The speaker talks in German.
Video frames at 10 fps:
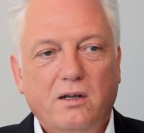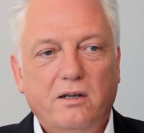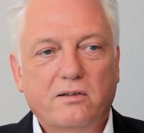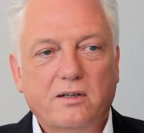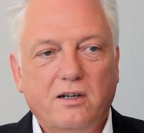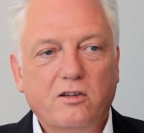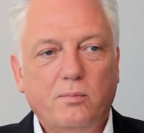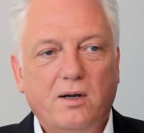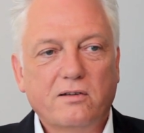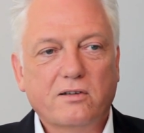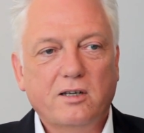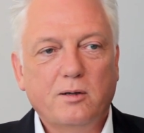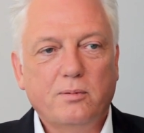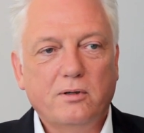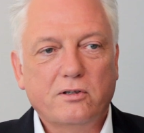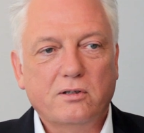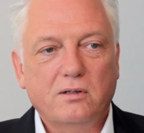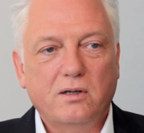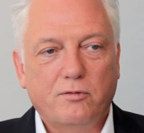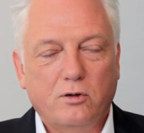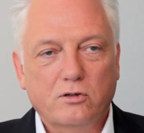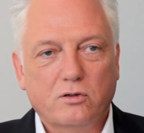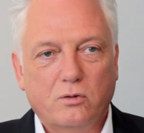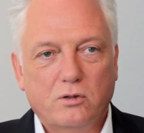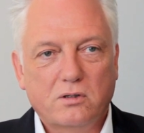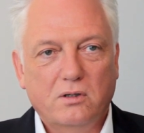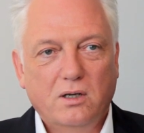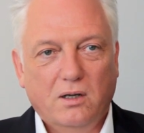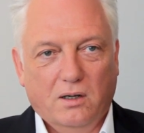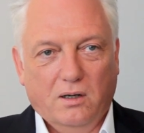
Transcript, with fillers: ist eine ganz maßgebliche Erfolgsgröße.